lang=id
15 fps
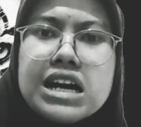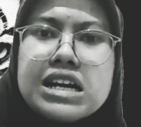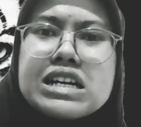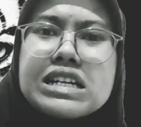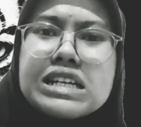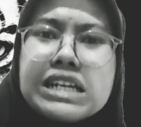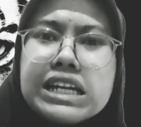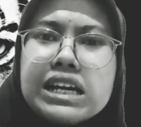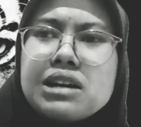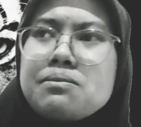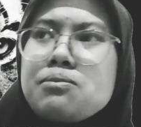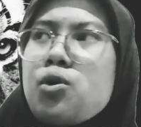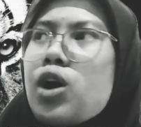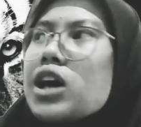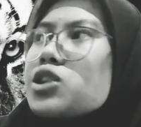gening
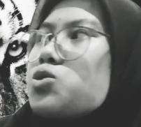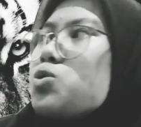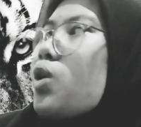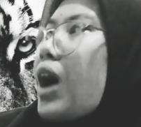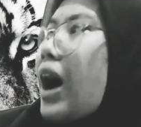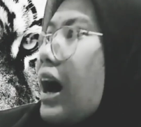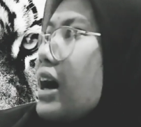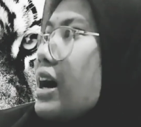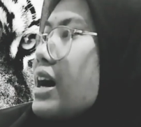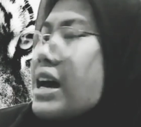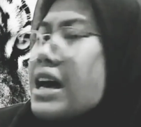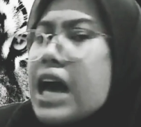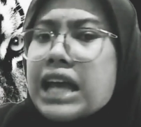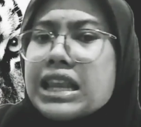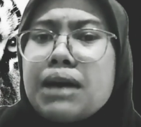nempok ka tukang
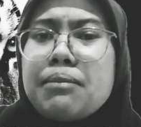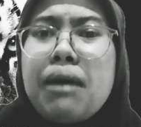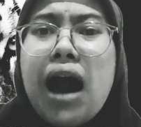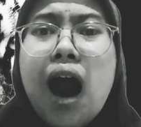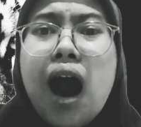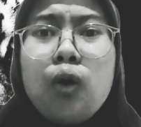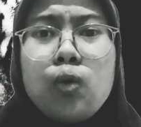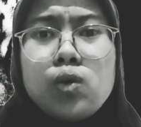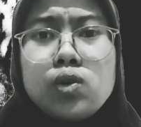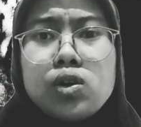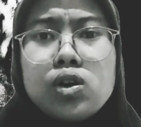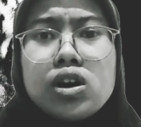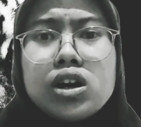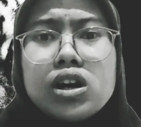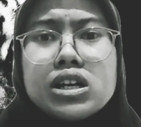eta
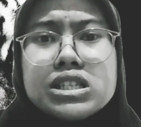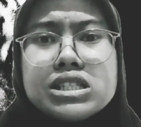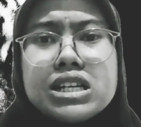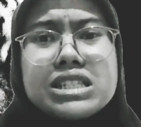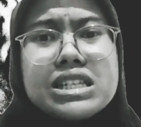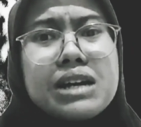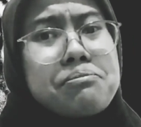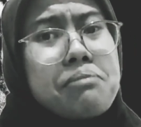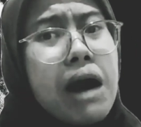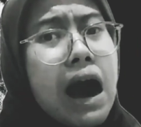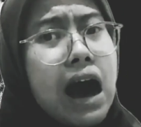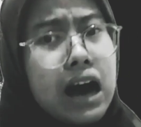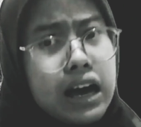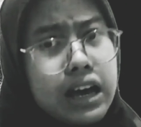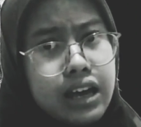mau cicing
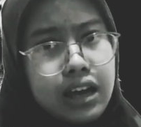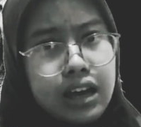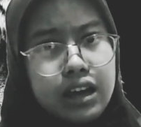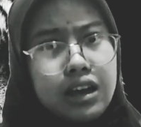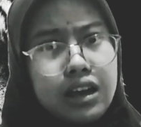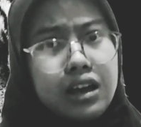baik